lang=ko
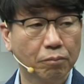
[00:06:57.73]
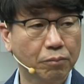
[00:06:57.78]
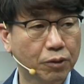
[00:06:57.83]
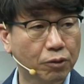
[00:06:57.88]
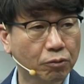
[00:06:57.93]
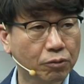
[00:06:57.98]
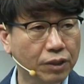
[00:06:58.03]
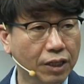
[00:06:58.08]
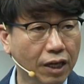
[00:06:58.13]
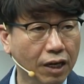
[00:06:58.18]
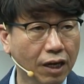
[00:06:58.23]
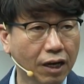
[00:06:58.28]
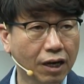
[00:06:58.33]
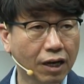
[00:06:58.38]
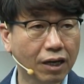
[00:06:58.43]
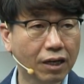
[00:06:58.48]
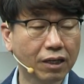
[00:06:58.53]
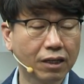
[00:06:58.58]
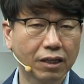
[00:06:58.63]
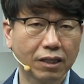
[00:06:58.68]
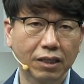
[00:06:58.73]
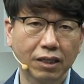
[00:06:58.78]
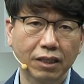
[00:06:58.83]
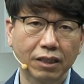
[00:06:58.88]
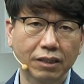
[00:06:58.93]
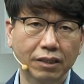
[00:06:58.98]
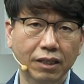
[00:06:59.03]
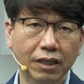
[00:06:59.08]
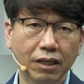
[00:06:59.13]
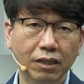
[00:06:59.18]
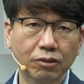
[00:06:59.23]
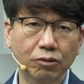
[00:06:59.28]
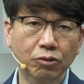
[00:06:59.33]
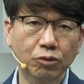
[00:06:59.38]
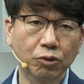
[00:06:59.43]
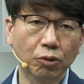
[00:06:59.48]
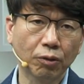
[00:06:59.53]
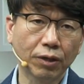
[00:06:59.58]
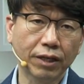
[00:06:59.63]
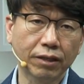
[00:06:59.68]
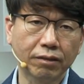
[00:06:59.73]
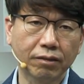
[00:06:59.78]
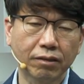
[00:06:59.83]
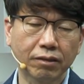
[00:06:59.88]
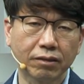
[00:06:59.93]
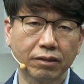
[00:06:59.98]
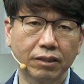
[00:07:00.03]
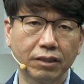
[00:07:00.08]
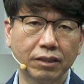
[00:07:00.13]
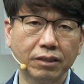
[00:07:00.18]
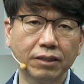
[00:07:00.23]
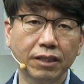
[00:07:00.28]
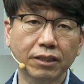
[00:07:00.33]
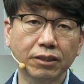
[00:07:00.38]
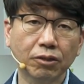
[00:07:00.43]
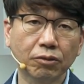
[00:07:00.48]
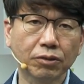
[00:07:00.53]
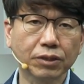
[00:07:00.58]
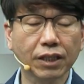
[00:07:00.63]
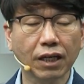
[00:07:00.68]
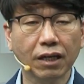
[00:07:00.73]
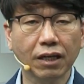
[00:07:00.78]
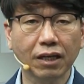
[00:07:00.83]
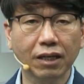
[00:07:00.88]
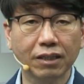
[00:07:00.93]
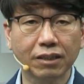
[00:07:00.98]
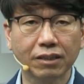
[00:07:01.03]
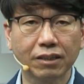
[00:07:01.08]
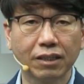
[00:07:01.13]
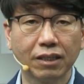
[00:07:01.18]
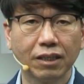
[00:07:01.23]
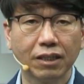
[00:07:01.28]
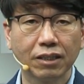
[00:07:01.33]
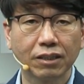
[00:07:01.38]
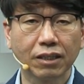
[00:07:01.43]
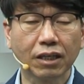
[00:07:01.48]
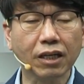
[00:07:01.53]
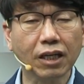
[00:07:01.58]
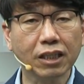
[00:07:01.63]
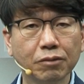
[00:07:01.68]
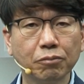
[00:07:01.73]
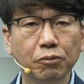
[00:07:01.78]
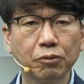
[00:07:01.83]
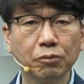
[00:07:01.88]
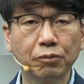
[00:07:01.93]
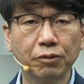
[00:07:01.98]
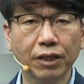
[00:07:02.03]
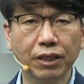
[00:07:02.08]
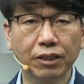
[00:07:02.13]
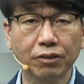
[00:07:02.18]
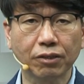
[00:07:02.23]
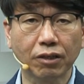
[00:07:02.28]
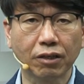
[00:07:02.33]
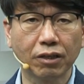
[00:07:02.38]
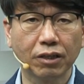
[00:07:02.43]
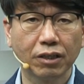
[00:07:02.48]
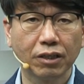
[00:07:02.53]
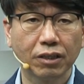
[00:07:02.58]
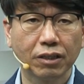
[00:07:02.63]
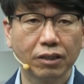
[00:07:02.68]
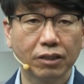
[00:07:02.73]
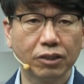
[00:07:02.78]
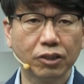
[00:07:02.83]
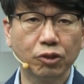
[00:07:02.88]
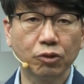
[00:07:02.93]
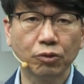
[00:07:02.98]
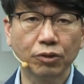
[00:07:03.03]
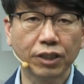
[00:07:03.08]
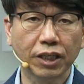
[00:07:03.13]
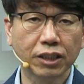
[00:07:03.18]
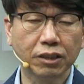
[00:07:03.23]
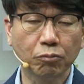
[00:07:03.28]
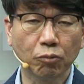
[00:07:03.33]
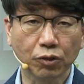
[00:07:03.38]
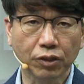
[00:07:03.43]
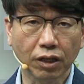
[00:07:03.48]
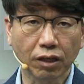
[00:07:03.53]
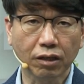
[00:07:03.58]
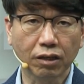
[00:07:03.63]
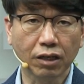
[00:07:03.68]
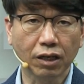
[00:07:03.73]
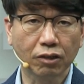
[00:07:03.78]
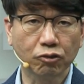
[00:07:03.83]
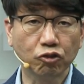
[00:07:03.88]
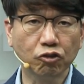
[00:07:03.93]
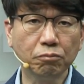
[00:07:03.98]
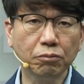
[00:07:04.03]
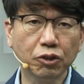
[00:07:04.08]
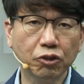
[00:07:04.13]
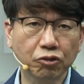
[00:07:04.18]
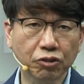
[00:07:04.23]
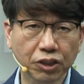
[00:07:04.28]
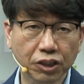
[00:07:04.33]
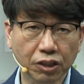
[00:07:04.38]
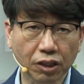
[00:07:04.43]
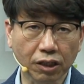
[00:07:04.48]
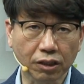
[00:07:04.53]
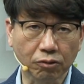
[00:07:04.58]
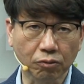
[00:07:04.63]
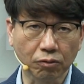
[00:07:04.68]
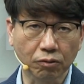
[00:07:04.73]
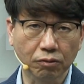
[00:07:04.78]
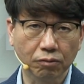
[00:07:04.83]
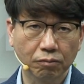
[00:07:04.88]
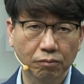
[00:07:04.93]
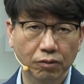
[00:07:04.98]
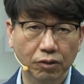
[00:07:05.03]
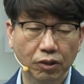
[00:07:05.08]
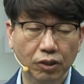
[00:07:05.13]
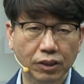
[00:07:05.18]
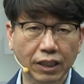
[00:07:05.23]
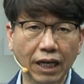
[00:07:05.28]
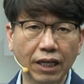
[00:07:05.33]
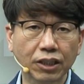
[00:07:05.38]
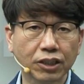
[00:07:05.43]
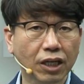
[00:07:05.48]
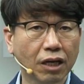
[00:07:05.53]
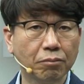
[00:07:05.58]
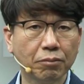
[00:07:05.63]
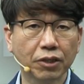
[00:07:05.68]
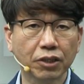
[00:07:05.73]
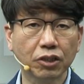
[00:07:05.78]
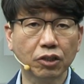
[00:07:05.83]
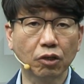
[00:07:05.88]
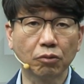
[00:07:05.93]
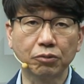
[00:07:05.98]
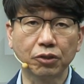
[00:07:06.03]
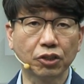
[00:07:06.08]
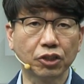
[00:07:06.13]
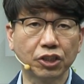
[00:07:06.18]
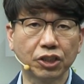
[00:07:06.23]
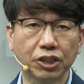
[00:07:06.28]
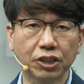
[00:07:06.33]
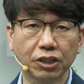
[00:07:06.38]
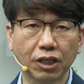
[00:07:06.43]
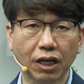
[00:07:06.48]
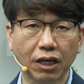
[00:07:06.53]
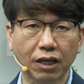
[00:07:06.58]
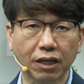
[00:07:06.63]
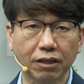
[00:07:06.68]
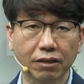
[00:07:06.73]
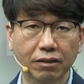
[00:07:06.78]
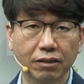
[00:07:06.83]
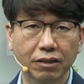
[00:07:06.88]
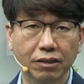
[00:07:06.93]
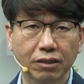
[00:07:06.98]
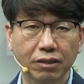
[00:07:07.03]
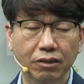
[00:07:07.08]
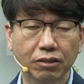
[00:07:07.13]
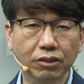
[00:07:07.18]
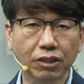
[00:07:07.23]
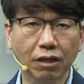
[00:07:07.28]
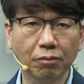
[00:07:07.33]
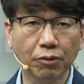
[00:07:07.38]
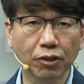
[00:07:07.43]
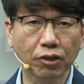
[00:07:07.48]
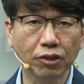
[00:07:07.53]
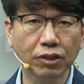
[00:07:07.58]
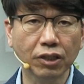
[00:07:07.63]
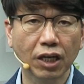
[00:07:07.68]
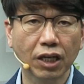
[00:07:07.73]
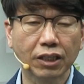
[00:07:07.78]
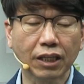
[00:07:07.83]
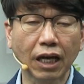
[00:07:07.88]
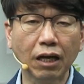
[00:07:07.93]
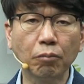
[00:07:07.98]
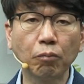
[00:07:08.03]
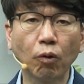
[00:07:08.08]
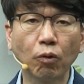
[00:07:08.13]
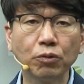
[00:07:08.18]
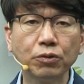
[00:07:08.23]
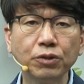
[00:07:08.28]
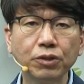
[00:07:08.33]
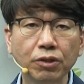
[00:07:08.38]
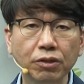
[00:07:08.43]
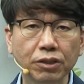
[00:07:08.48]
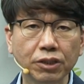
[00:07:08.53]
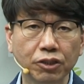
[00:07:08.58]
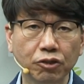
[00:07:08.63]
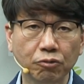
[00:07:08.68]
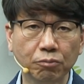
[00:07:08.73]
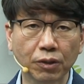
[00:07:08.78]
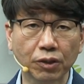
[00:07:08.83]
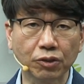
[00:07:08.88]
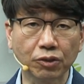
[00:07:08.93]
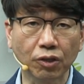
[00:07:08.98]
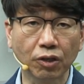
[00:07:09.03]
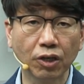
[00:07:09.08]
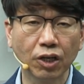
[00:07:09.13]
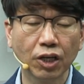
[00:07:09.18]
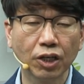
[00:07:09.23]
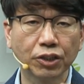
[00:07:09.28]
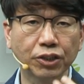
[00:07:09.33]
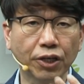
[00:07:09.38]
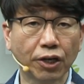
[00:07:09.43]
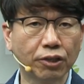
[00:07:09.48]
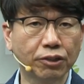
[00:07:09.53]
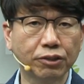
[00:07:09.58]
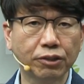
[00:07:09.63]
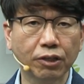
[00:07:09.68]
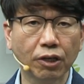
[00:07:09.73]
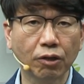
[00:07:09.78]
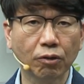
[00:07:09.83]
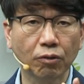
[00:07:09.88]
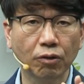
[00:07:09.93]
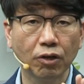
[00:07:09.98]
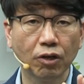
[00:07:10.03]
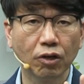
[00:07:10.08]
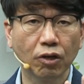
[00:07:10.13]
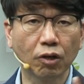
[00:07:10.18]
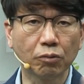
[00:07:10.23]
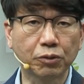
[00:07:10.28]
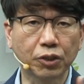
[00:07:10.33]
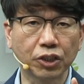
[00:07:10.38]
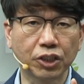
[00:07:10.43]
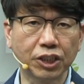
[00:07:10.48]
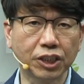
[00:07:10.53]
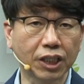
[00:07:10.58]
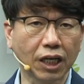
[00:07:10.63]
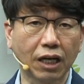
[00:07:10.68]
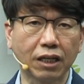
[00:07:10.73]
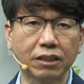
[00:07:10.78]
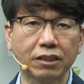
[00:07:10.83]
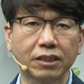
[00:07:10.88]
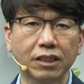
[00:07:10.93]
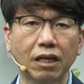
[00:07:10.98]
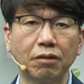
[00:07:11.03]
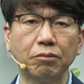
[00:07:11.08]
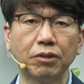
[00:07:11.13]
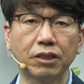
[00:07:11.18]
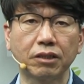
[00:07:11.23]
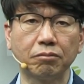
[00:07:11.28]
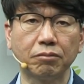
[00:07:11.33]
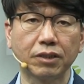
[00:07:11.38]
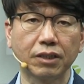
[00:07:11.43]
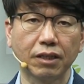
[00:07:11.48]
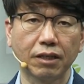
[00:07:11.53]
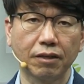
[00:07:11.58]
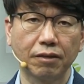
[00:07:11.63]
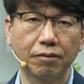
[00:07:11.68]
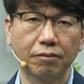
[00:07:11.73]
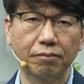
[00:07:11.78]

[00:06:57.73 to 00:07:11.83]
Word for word: 비록 내가 의도했던 인생적으로 살아가는 여러 부분에서 이루어내지 못했거나 준비 중이더라도 나의 사명이 없어지지는 않아요. 그 사명은 나의 본성을 이루면서 절대로 없어지지 않는 사명입니다.